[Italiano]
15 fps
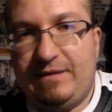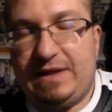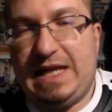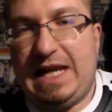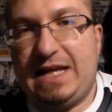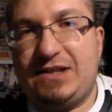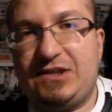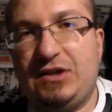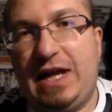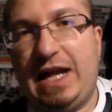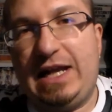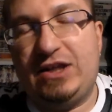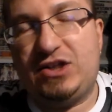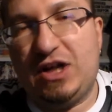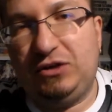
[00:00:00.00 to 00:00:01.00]
Fratelli e
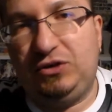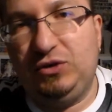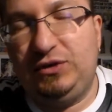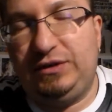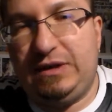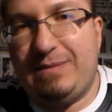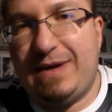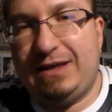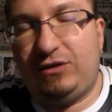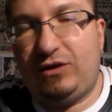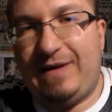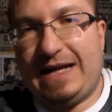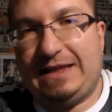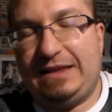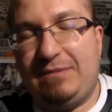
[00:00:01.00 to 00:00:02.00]
sorelle, ciao a tutti,
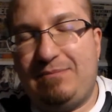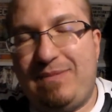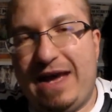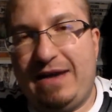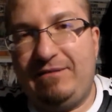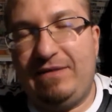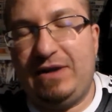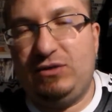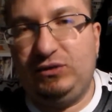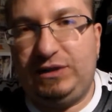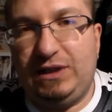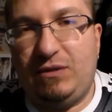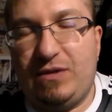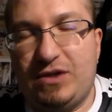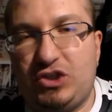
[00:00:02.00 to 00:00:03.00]
bentrovati,
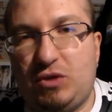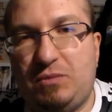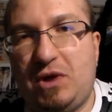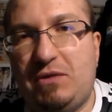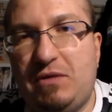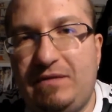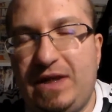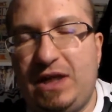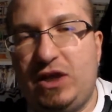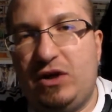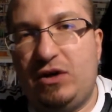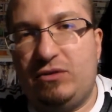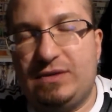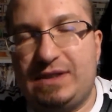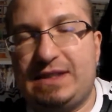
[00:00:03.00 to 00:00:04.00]
benvenuti in questo nuovo
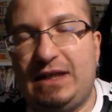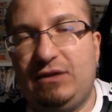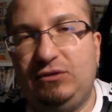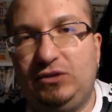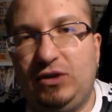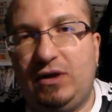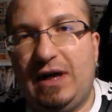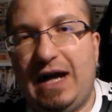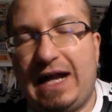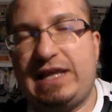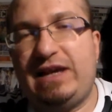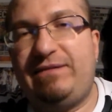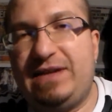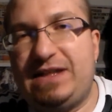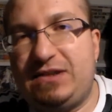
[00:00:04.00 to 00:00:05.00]
video, un saluto
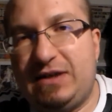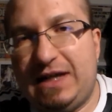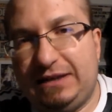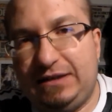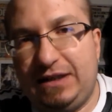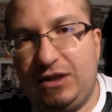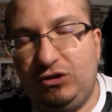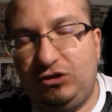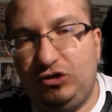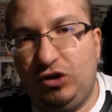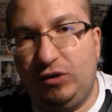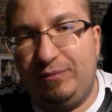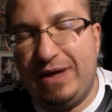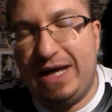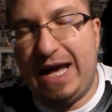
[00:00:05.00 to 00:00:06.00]
agli affezionati di
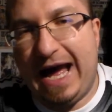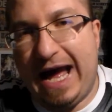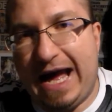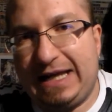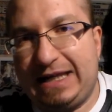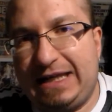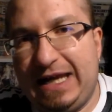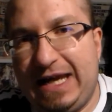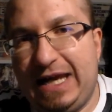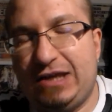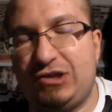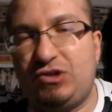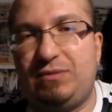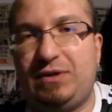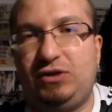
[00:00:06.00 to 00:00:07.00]
YouTube, anche
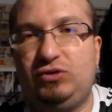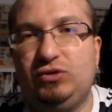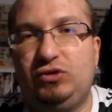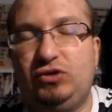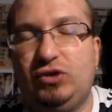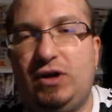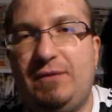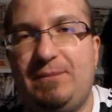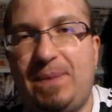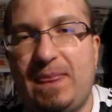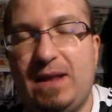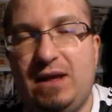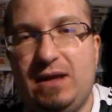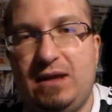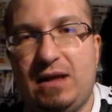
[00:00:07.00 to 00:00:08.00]
e soprattutto
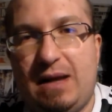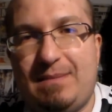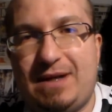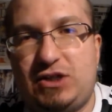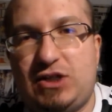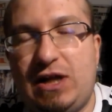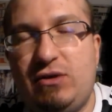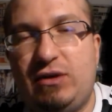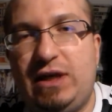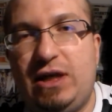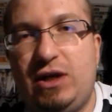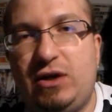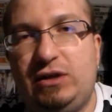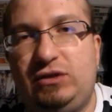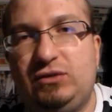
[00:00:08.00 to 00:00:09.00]
a Marcello
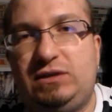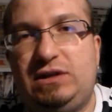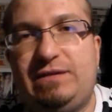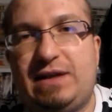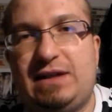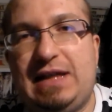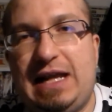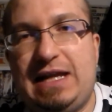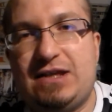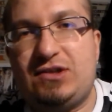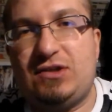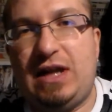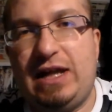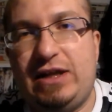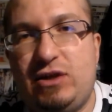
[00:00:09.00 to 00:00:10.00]
Chirico e a tutti i fratelli e
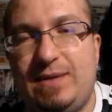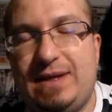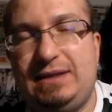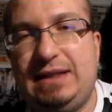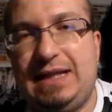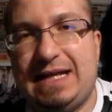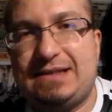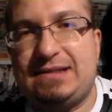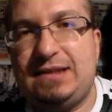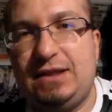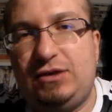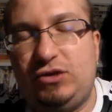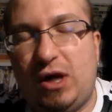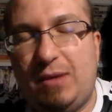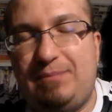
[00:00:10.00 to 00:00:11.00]
sorelle juventinazzi
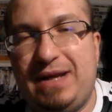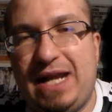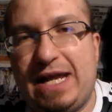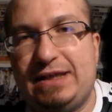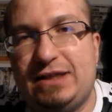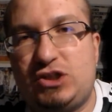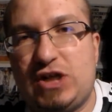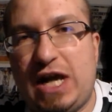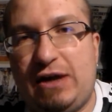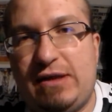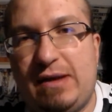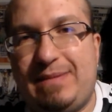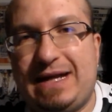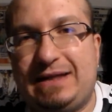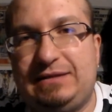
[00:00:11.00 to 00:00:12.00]
di Topland, ciao
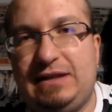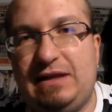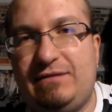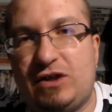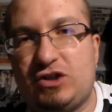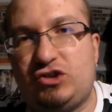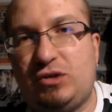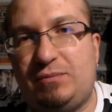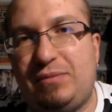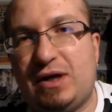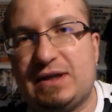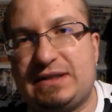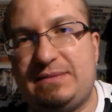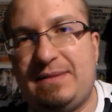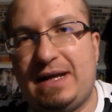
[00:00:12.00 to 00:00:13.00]
da parte del vostro
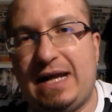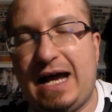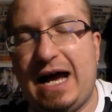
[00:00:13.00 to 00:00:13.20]
postman.